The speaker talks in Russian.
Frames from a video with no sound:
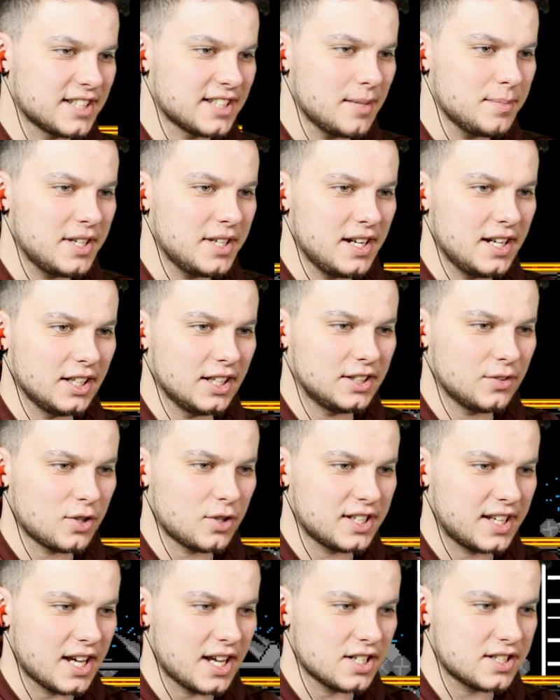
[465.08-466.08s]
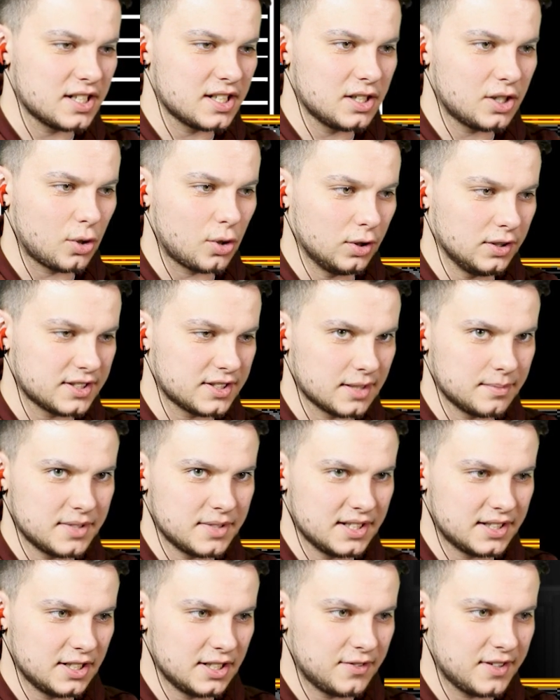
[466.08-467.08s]
На самом деле, это вроде кажется легко, на самом
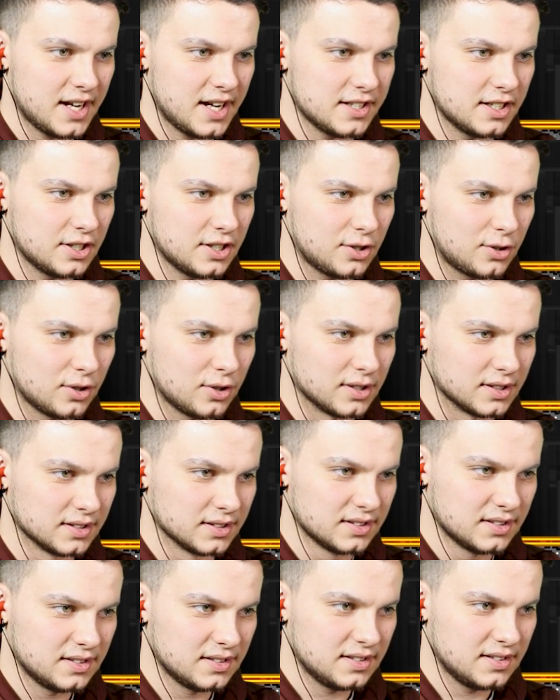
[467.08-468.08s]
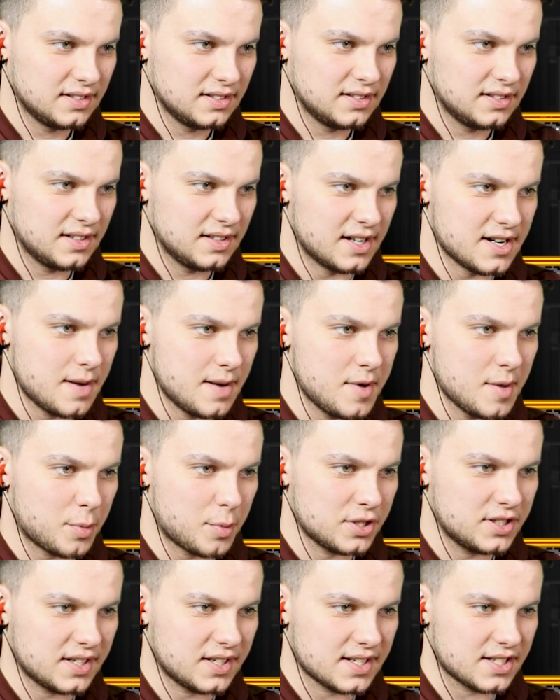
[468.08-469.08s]
деле это нифига не легко. Они мне
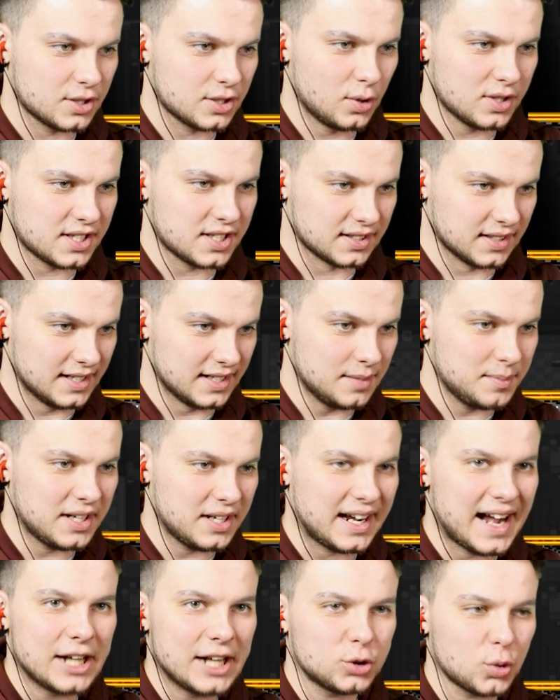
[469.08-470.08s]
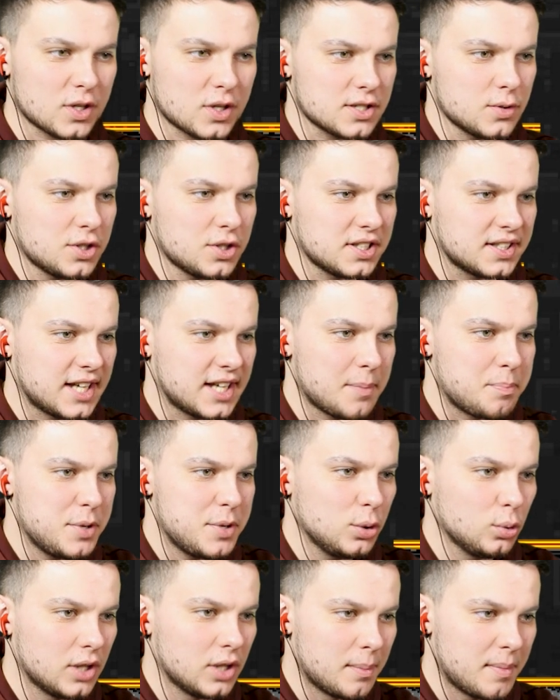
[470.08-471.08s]
просто разносят. Они мне хату разносят,
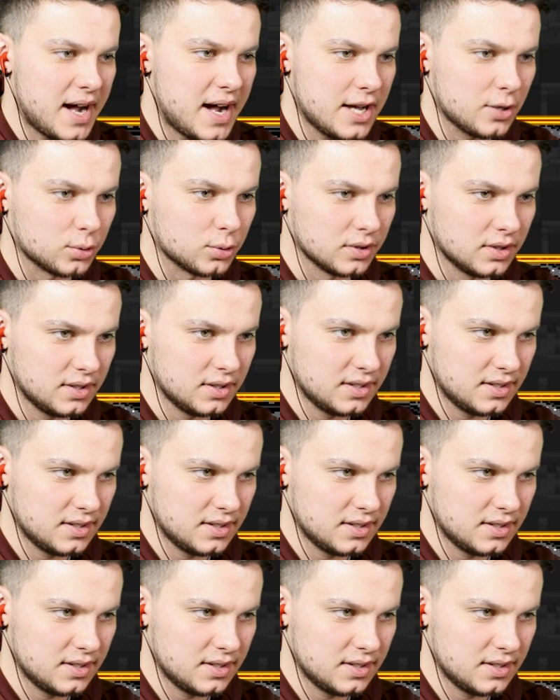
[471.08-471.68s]
кабину ломают.